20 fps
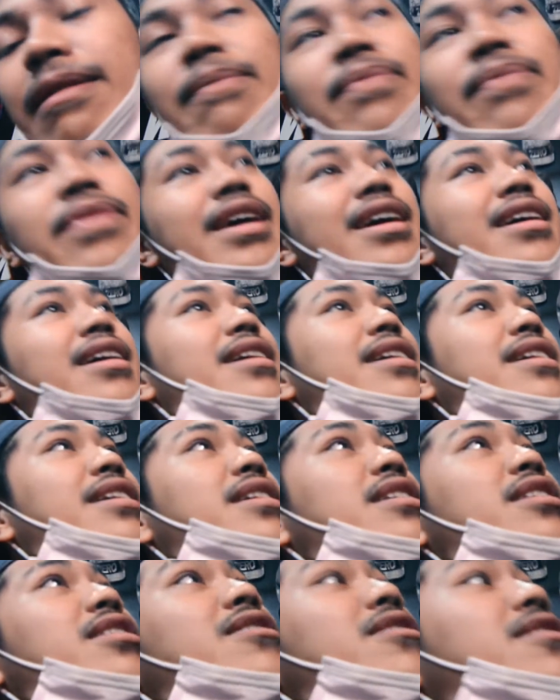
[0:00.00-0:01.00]
Uh,
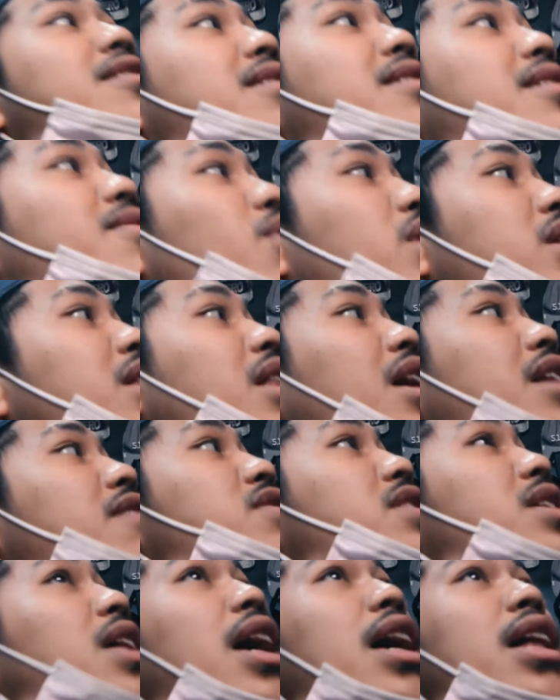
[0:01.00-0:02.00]
yun, When
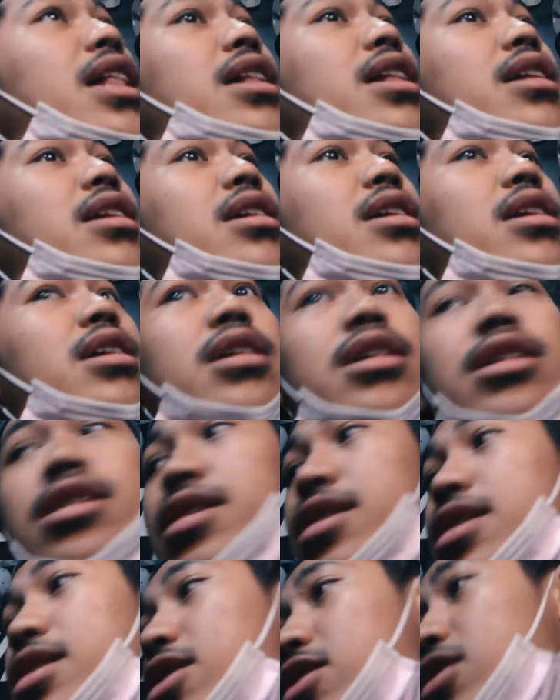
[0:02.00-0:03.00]
Lifestyle
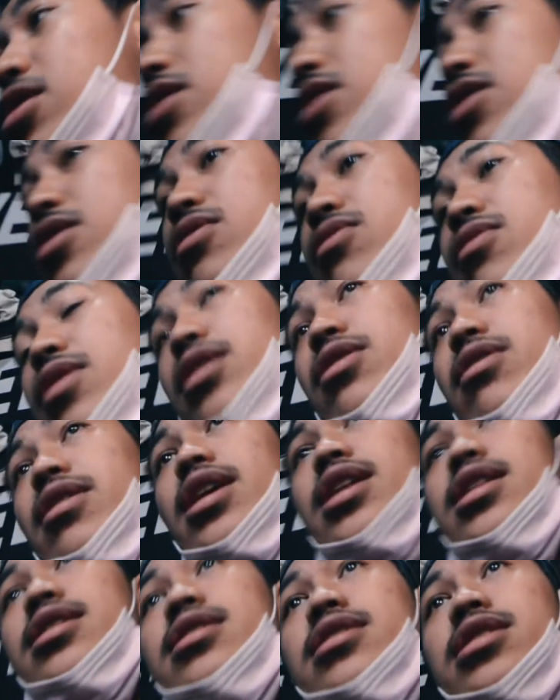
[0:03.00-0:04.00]
yung ano rin,
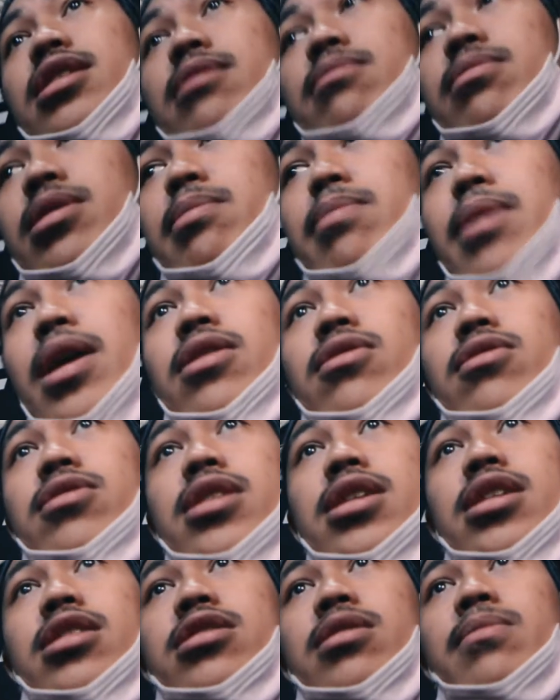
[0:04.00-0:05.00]
syempre plug ko na
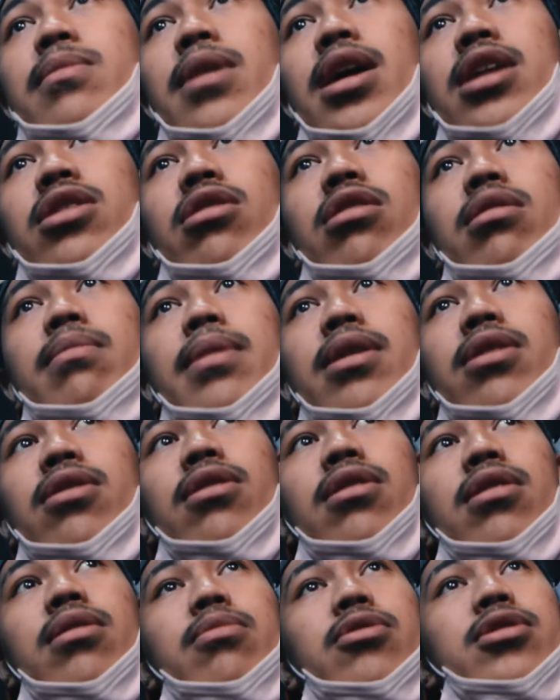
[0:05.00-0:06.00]
rin sa mga tropa ko.
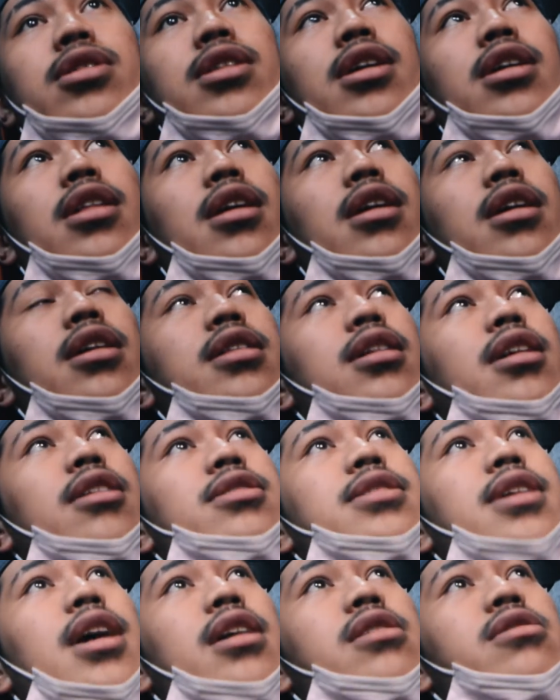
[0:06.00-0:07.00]
Punta na rin kay
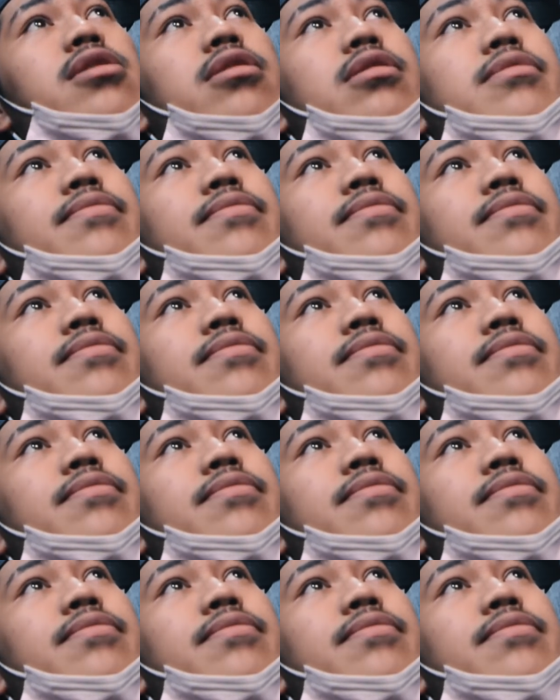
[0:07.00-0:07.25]
sa ano.